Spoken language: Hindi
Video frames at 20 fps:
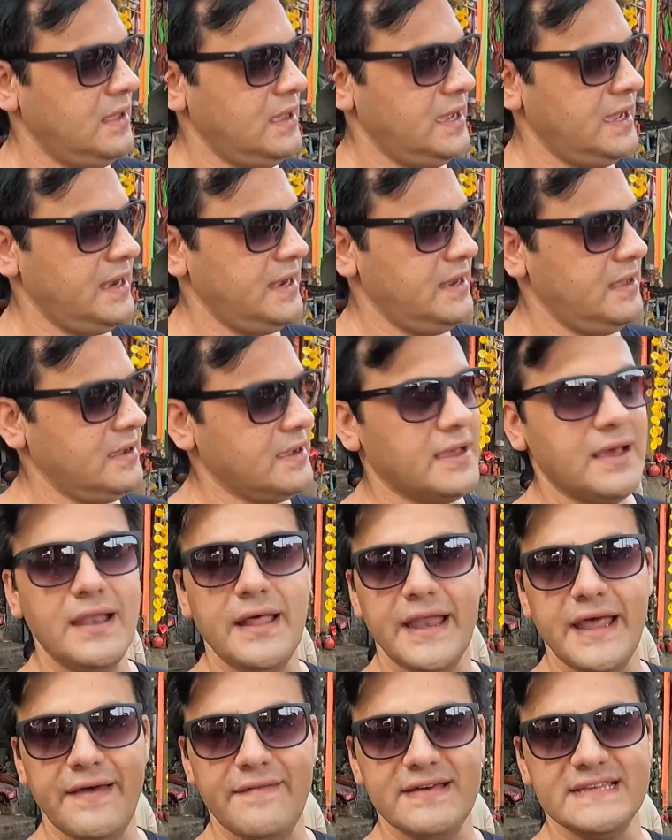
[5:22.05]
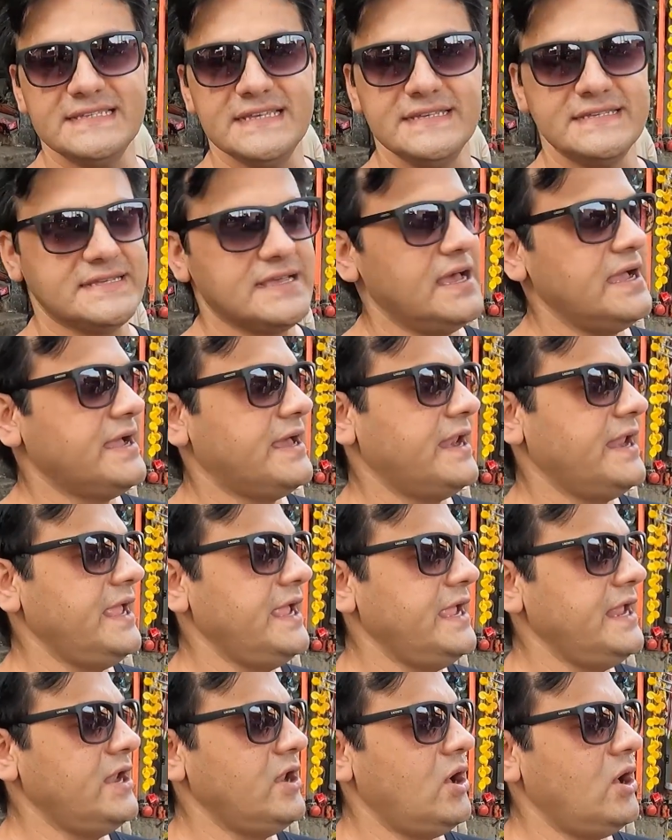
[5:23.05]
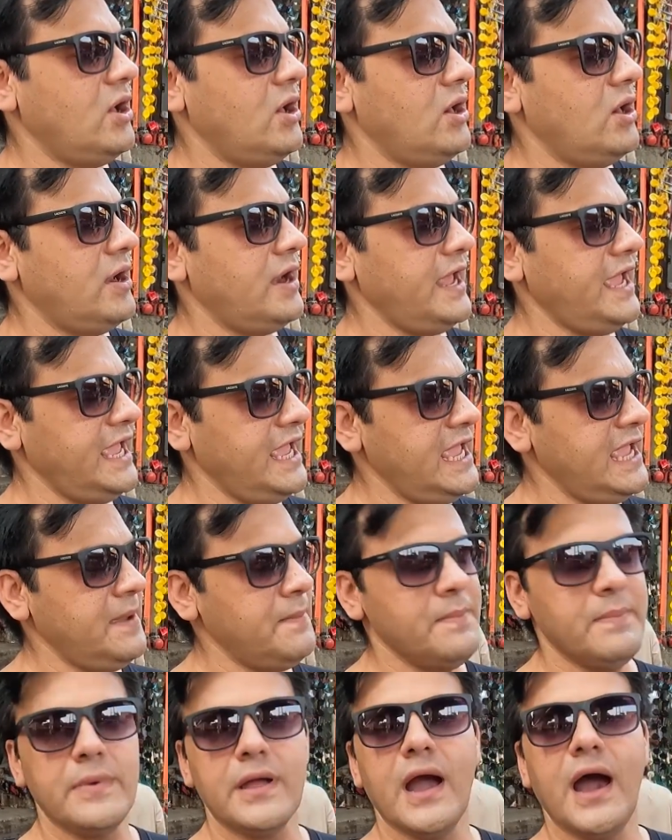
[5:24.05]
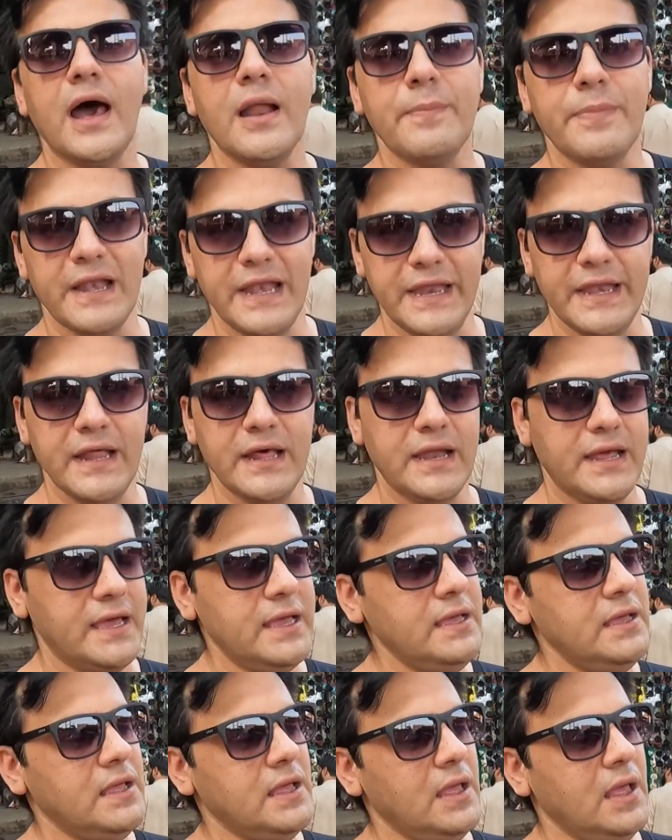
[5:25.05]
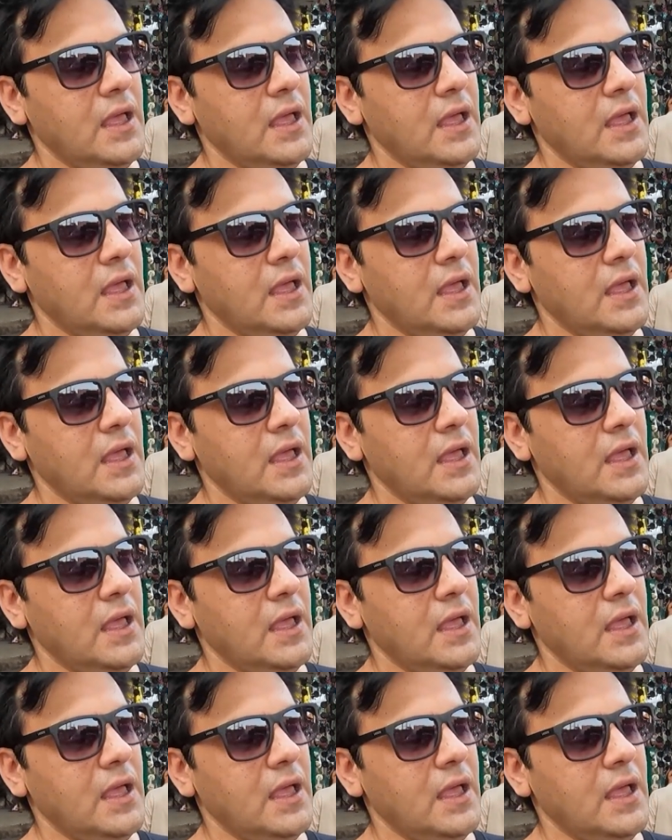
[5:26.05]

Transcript: एंड कलर uh, है वैसे इसका ग्रीन और एम कार क्लीनर है